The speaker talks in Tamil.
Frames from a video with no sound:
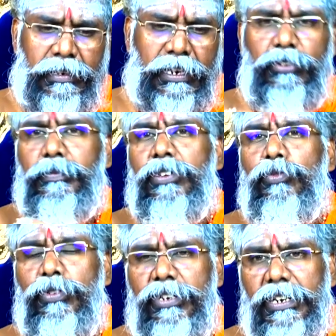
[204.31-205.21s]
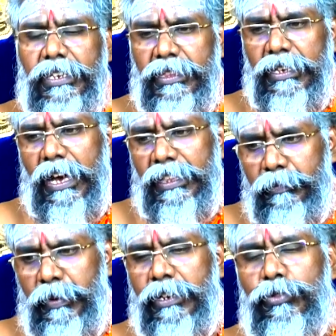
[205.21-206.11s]
கணவன் மனைவி ஒன்றிணைந்து அந்த
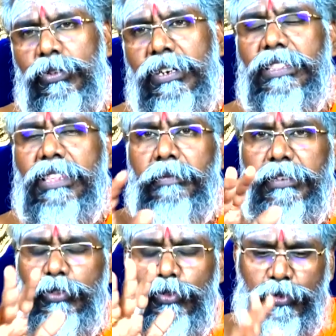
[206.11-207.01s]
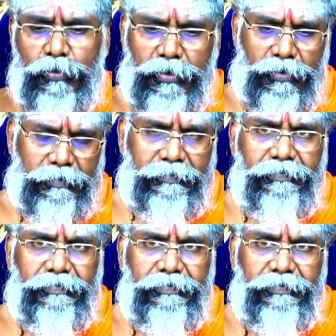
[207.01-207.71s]
பெண்ணை தொட்டால் தாம்பத்திய தோஷம் வந்துடும்